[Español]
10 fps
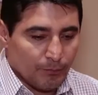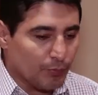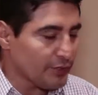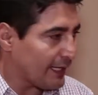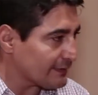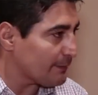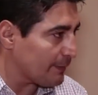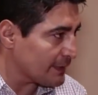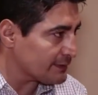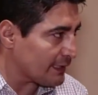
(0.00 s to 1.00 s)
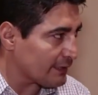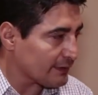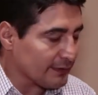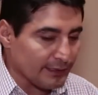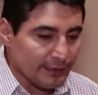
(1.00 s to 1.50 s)
pudiérase
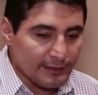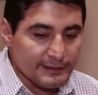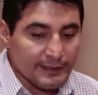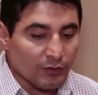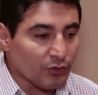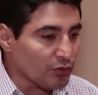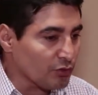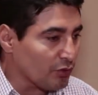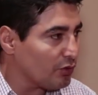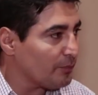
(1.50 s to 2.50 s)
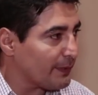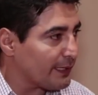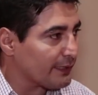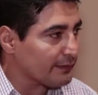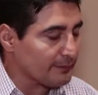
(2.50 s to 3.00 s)
pensar que le hicieron condolo
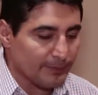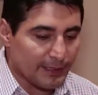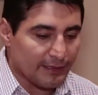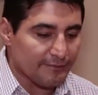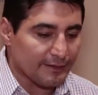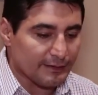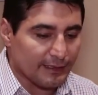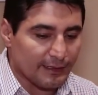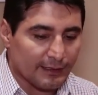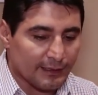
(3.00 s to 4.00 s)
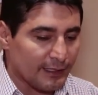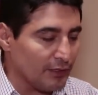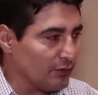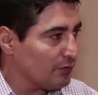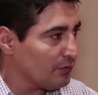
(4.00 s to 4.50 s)
para, para afectar a
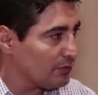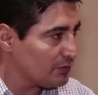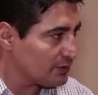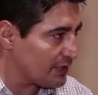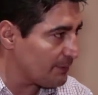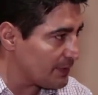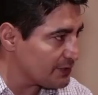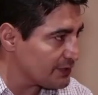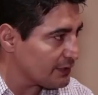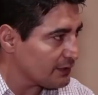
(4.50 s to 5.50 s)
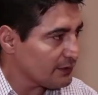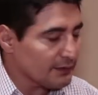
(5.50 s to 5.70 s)
Canelo Triple G